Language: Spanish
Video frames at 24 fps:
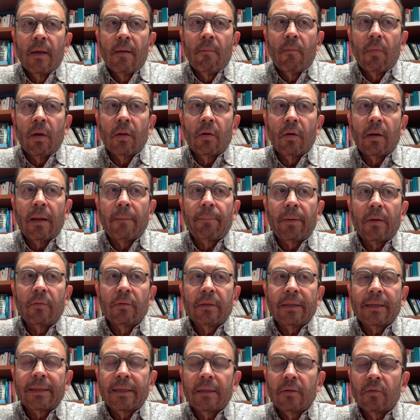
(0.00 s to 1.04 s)
Bueno, la
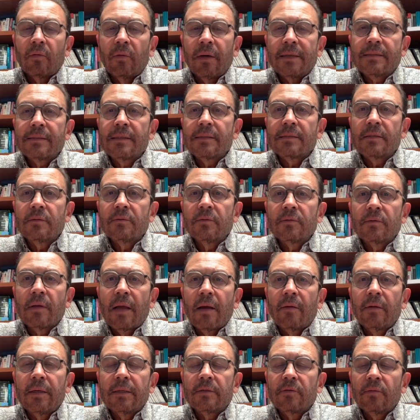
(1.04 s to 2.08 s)
pregunta que tú haces
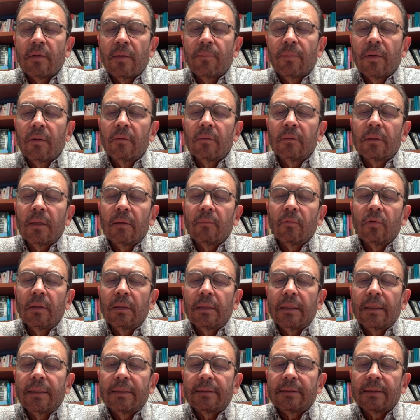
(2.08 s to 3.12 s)
es una pregunta muy
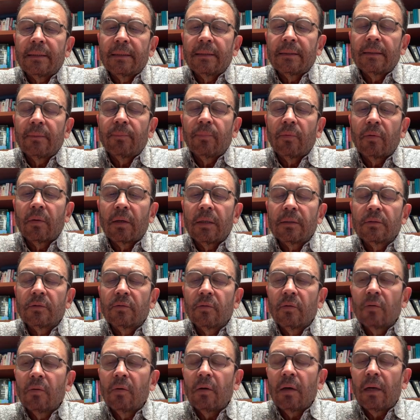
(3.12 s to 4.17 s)
interesante porque
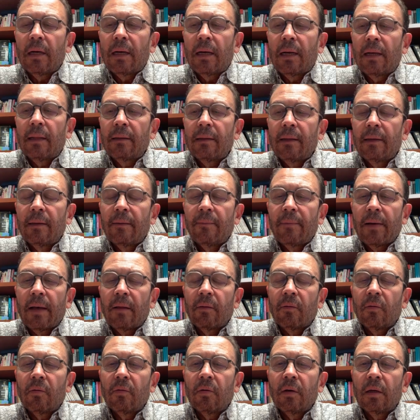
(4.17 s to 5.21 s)
esto ha
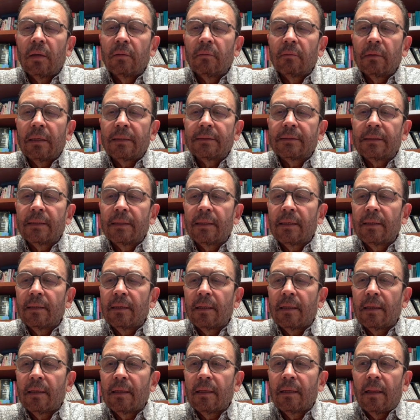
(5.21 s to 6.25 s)
derivado en una serie
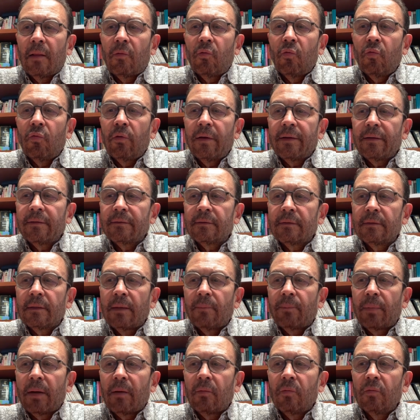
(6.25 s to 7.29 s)
de, dudas,
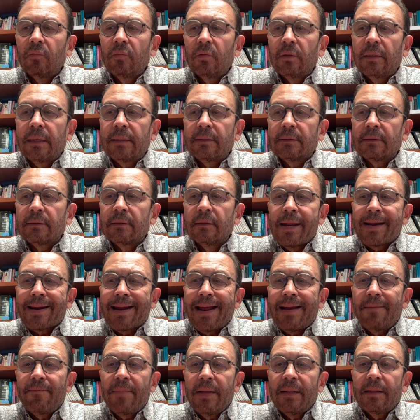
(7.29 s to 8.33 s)
de preguntas.
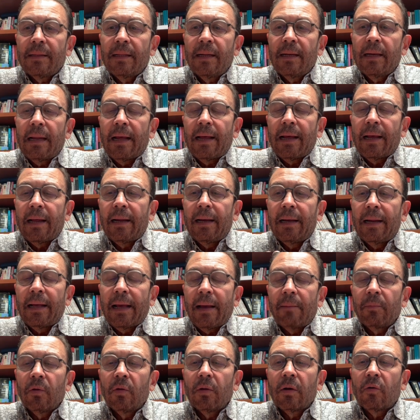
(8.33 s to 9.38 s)
Realmente la, el
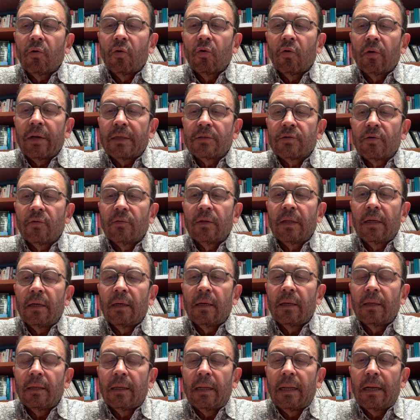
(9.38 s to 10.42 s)
cambio de coloración
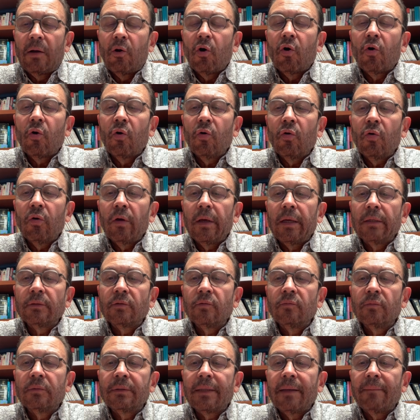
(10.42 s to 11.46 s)
del ojo es
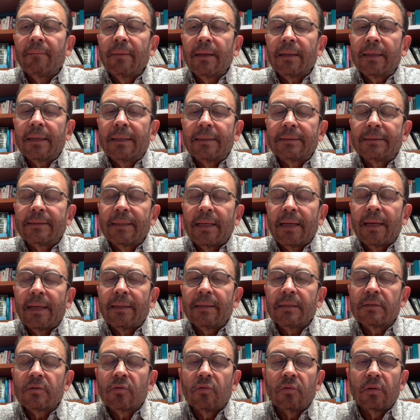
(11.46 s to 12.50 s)
un tema que se ha
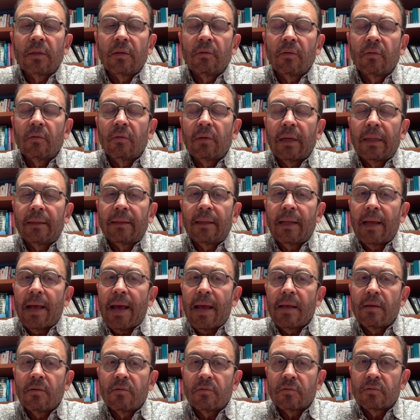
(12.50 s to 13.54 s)
discutido durante
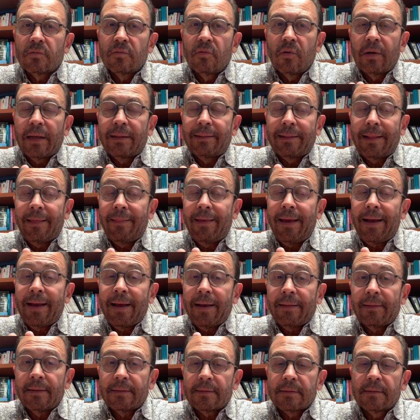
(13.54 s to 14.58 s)
años, durante
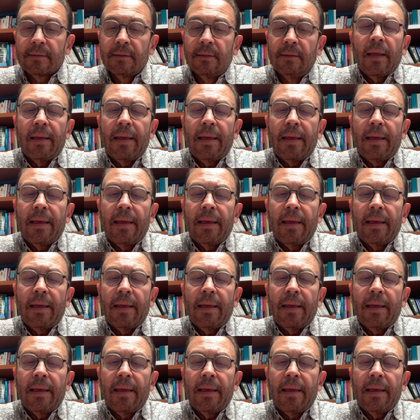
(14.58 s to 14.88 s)
décadas.